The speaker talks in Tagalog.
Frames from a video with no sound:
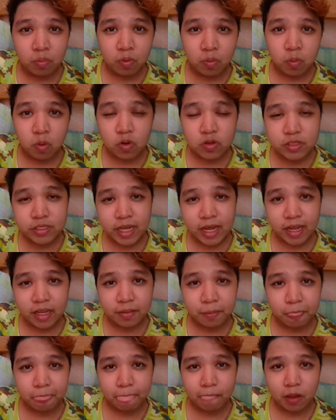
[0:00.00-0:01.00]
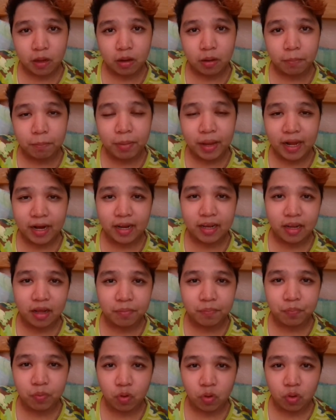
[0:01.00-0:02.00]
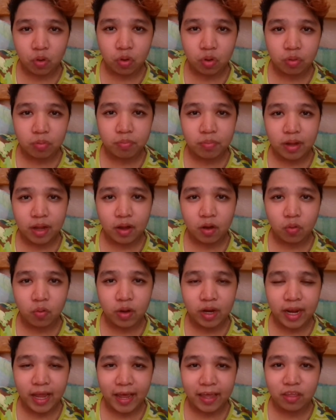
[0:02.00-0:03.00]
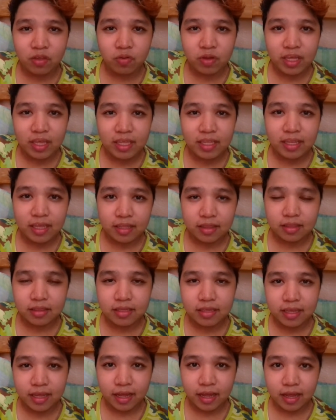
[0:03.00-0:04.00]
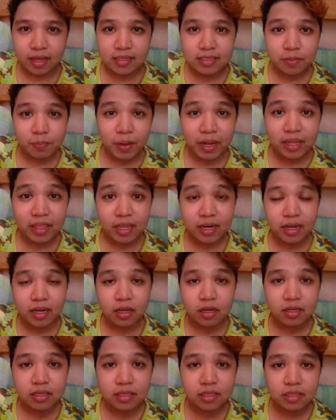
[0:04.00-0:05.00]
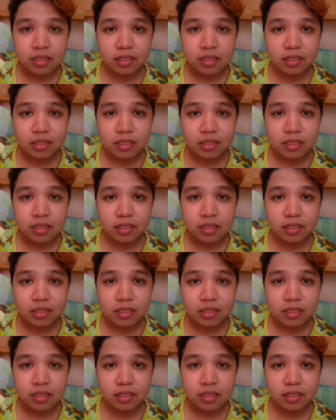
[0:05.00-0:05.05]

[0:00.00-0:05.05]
bubuksan para lang po mawala yung init niya kasi para talagang